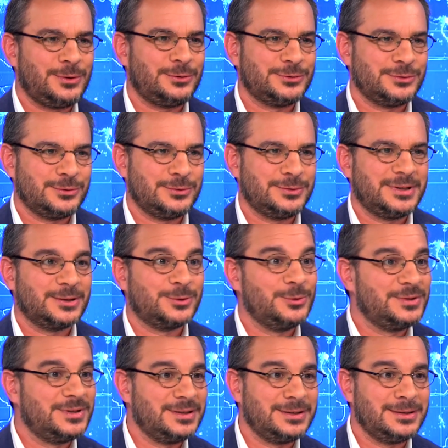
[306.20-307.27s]
entre, d'un
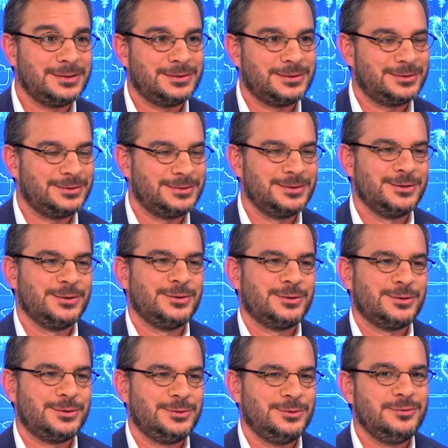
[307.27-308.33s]
côté, euh,
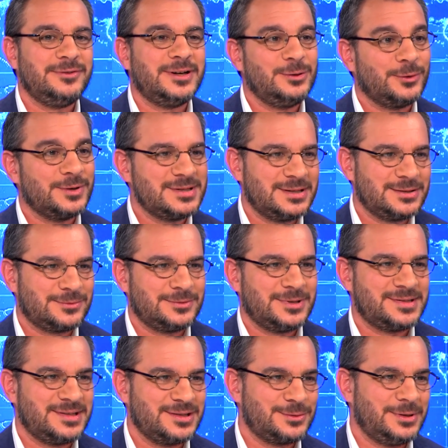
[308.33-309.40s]
euh, une valorisation de
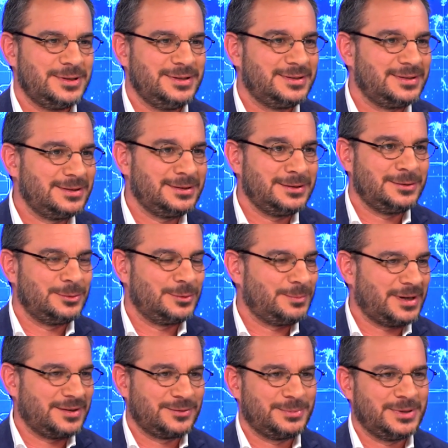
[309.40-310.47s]
la sexualité,
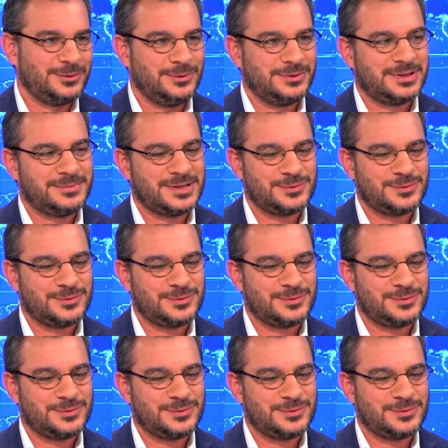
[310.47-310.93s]
par exemple avec le Kama